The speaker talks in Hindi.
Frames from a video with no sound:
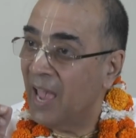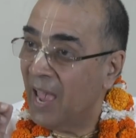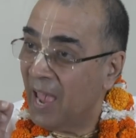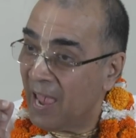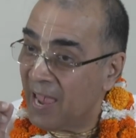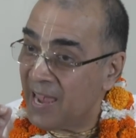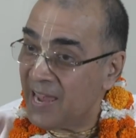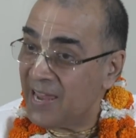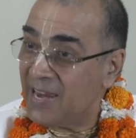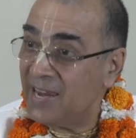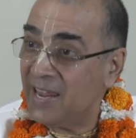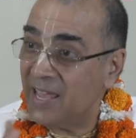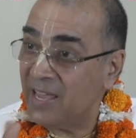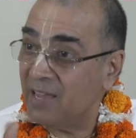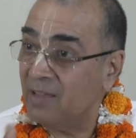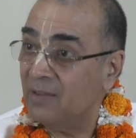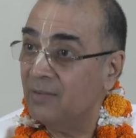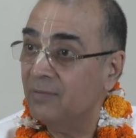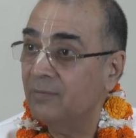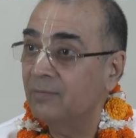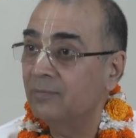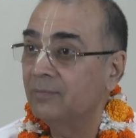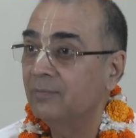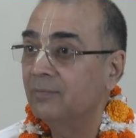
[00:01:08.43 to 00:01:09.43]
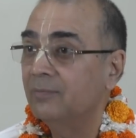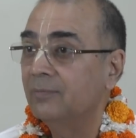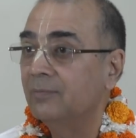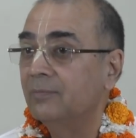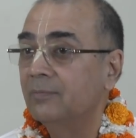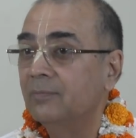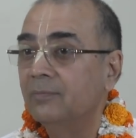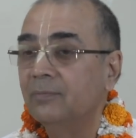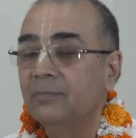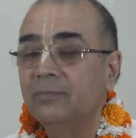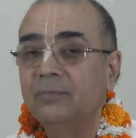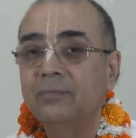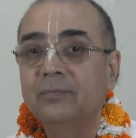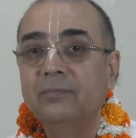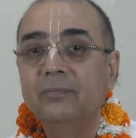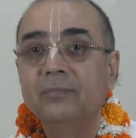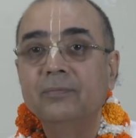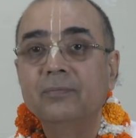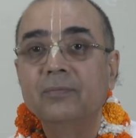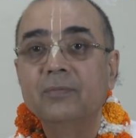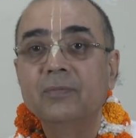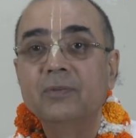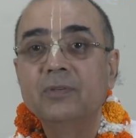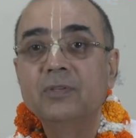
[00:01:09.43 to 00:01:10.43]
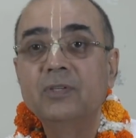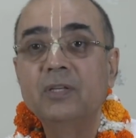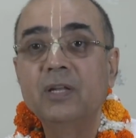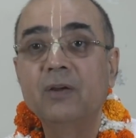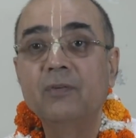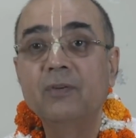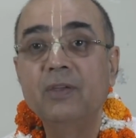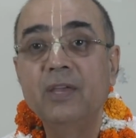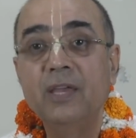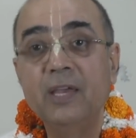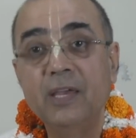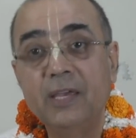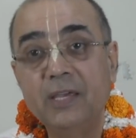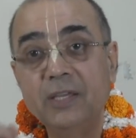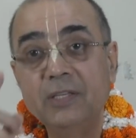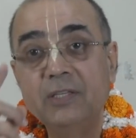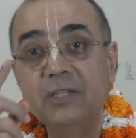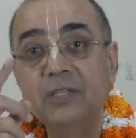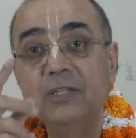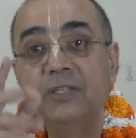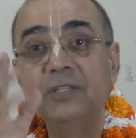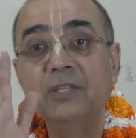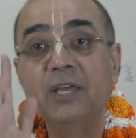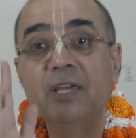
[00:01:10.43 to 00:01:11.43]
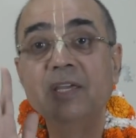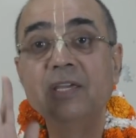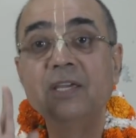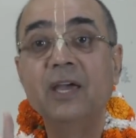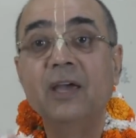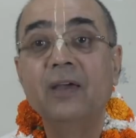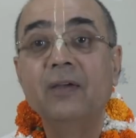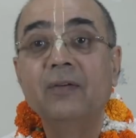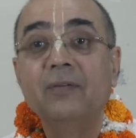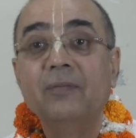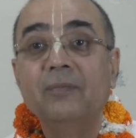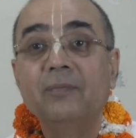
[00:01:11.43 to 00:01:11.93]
है ही नहीं सिर्फ एक ही चीज नई है